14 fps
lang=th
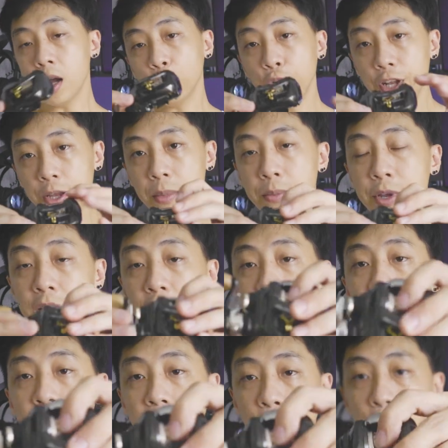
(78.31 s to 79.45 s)
ตัวนี้มันมีคลิก
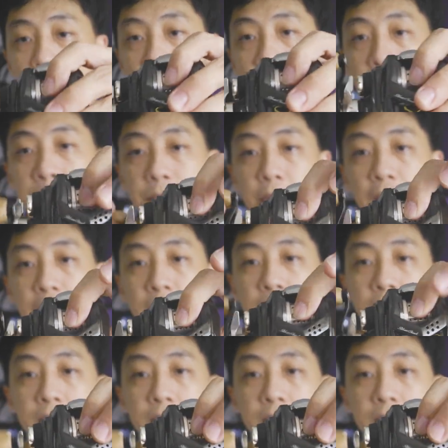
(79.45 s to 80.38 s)
เสียงด้วยนะมันเหมือน